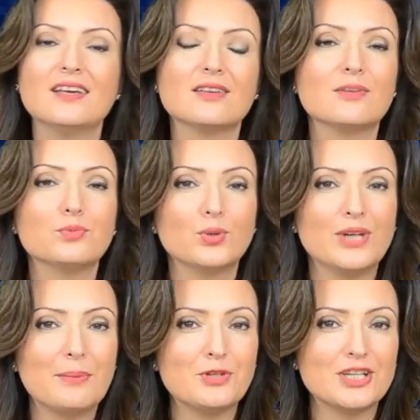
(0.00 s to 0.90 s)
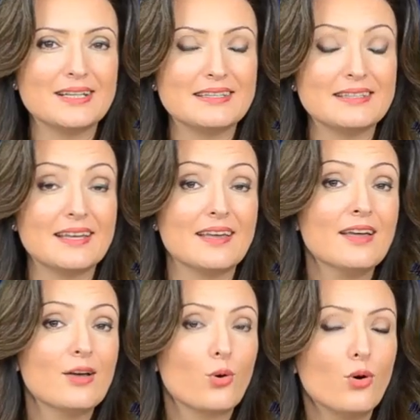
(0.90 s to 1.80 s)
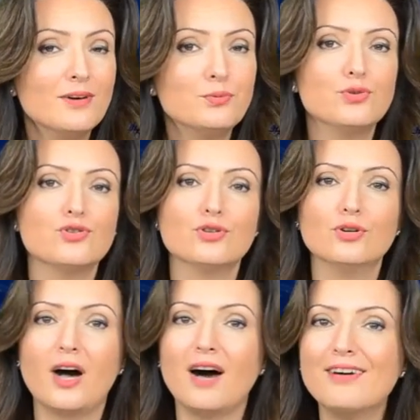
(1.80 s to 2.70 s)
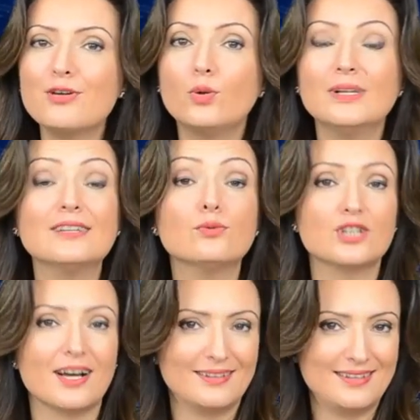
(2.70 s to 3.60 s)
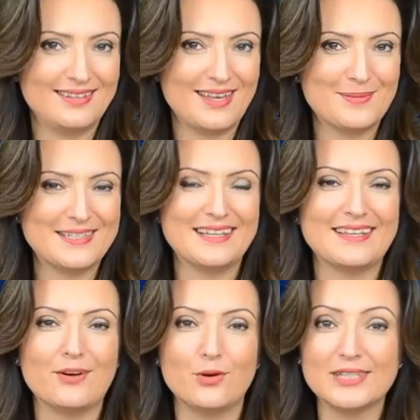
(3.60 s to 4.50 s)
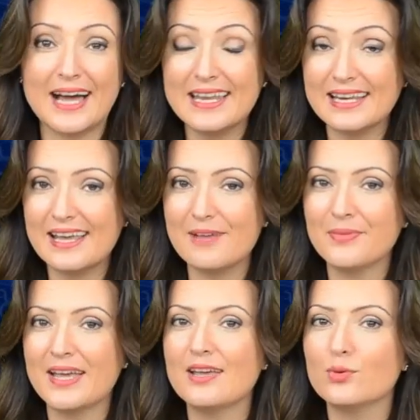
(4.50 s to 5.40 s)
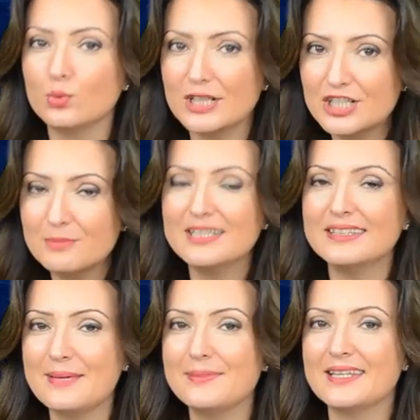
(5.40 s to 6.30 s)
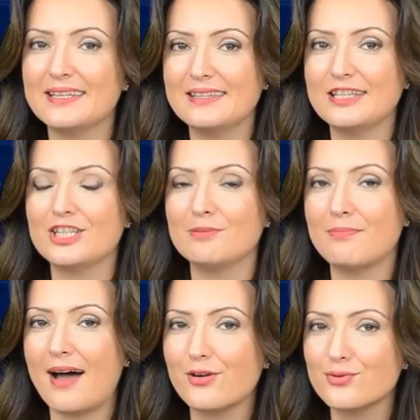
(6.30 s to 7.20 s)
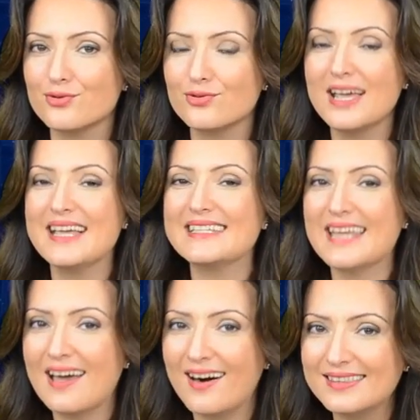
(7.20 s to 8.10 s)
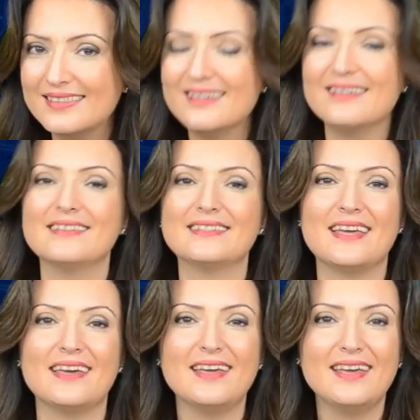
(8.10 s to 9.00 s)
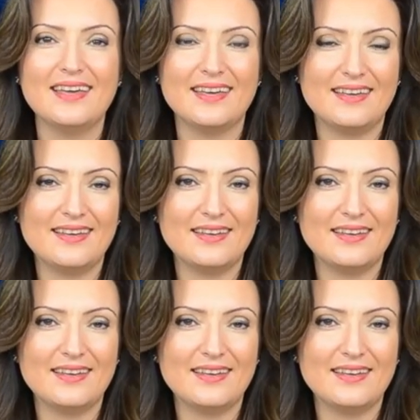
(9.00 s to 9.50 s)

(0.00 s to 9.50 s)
e, bu dönem içerisinde. Kova burcu hava yollarının uçakları temsil eder. Özellikle ulaşımı da temsil ettiği için Merkür seyahatlerinizde e,